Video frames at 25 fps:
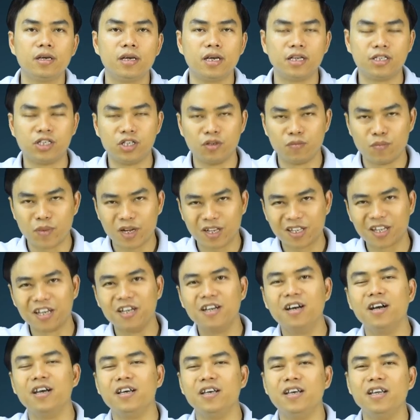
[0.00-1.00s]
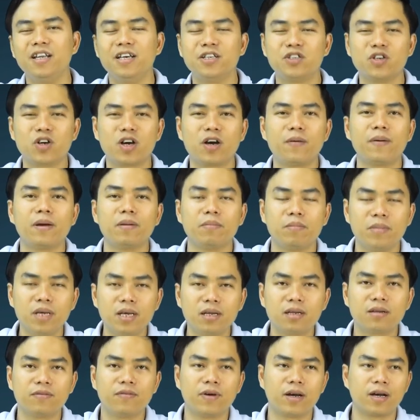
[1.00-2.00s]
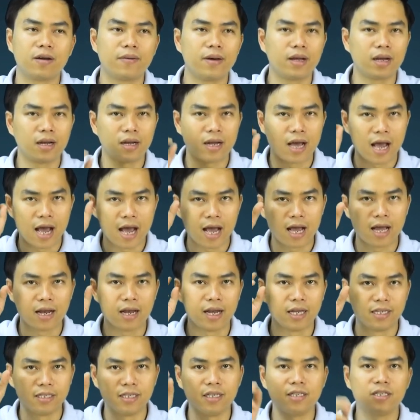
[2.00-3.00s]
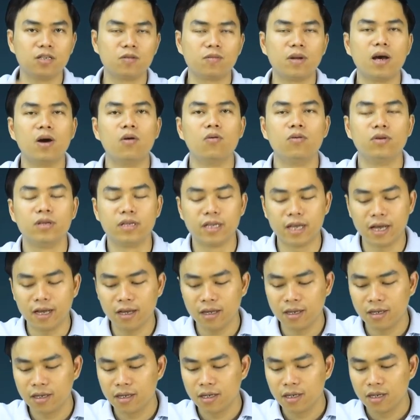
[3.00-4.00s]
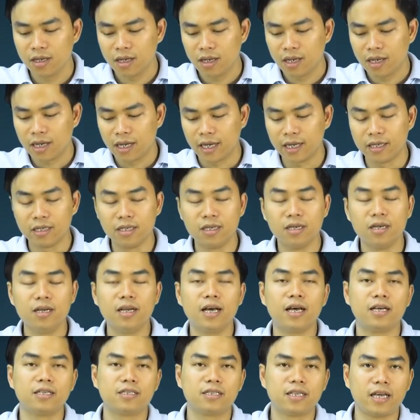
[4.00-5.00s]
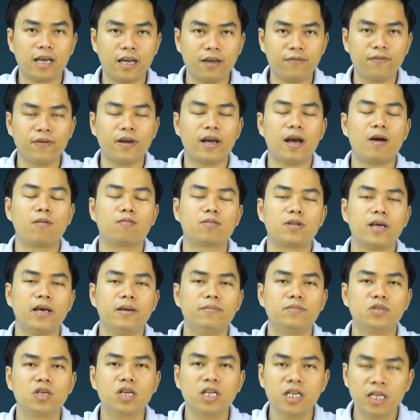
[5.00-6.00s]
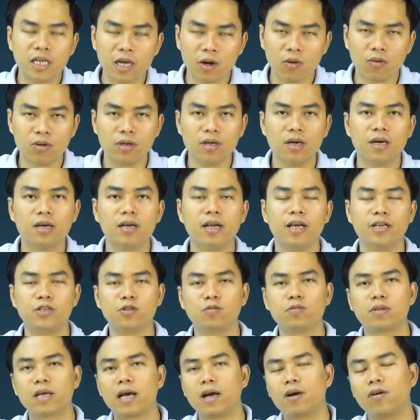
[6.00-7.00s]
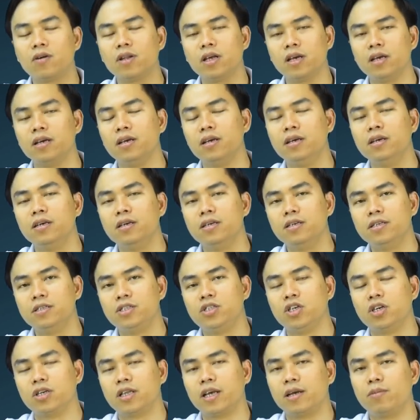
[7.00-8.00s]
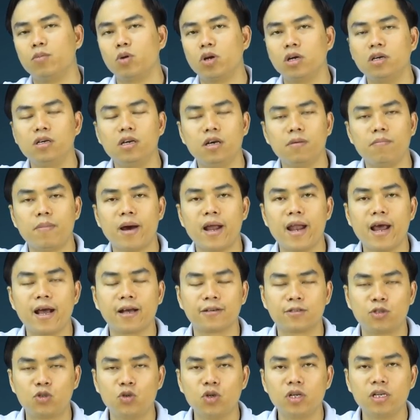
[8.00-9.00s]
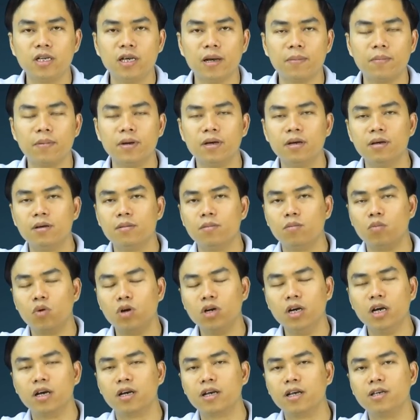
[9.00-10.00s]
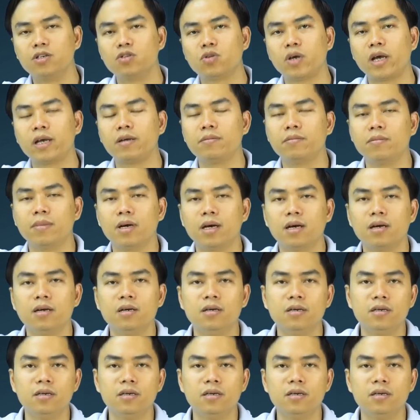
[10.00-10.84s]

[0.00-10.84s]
là chỉ mang tính gợi ý để cho các bạn biết và các bạn à nảy sinh trong đầu nhá hãy nhớ là sẽ phải học thêm rất nhiều nữa để chúng ta có thể trở thành một cái người bán hàng chuyên nghiệp một người kinh doanh mà